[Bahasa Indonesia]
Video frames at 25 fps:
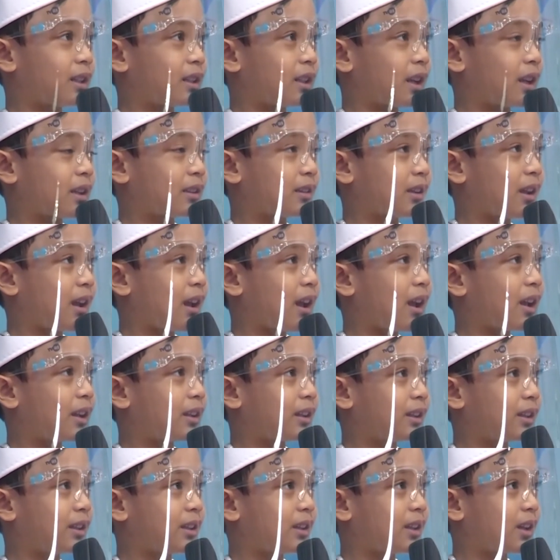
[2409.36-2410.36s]

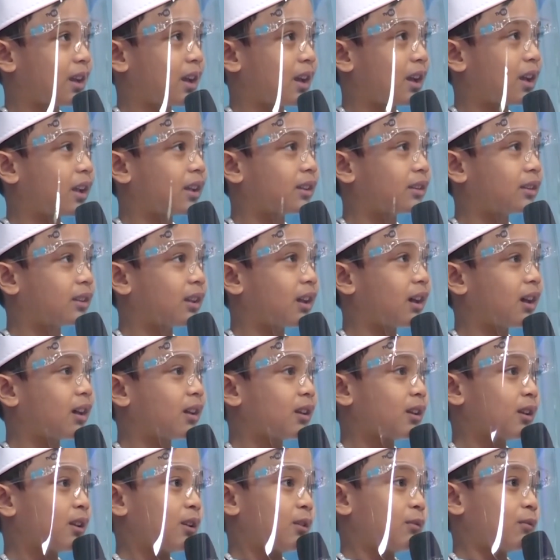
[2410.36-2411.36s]
kasani haza
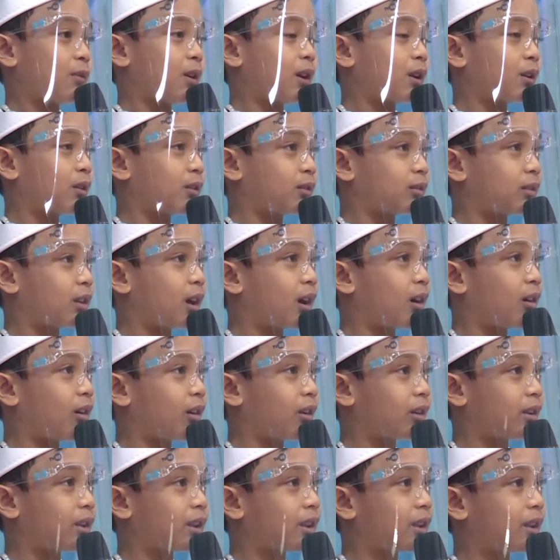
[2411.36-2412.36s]

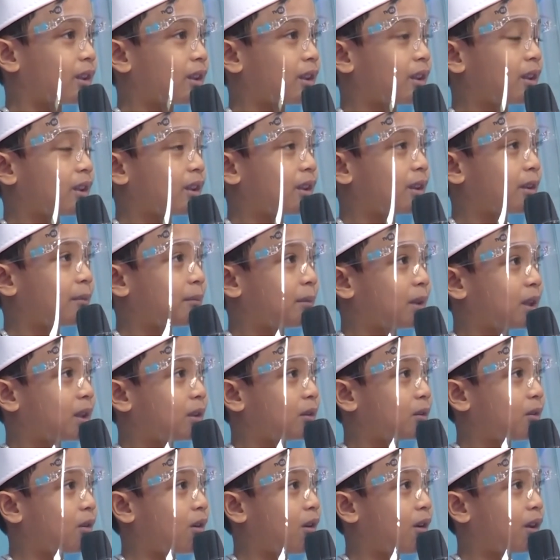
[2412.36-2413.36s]
warzaqani
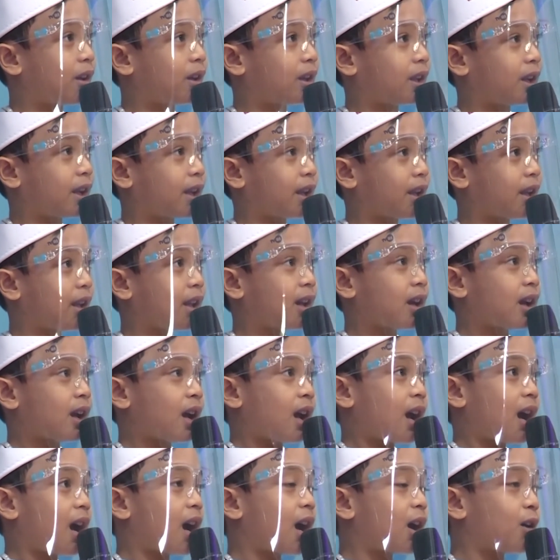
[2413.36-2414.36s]
min ghairi
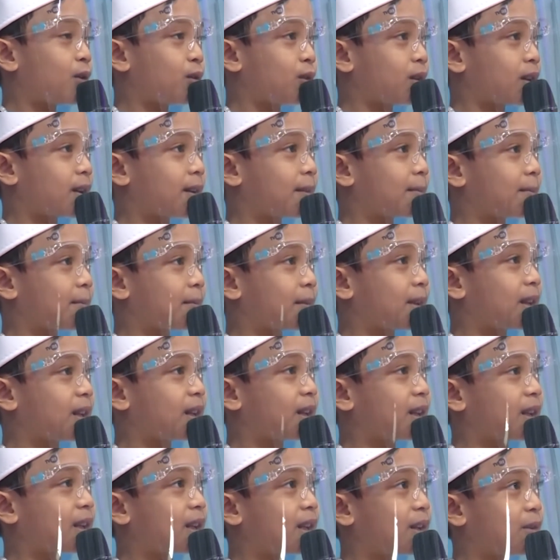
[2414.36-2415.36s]
haulim
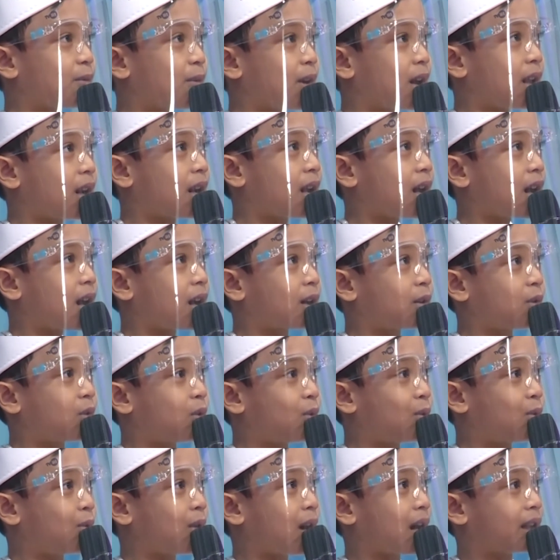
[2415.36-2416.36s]
minni wala
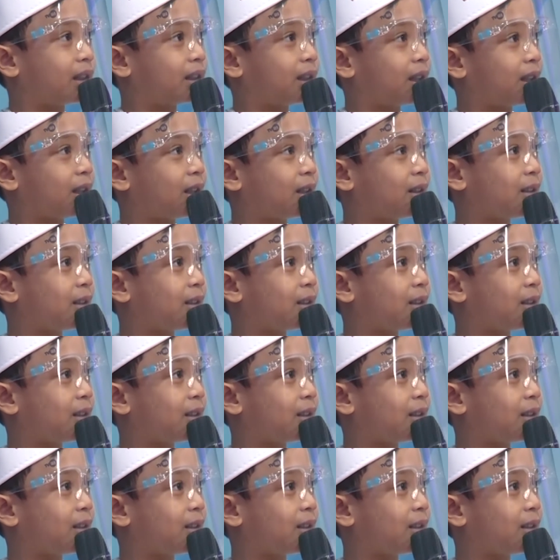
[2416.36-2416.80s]
kuatin.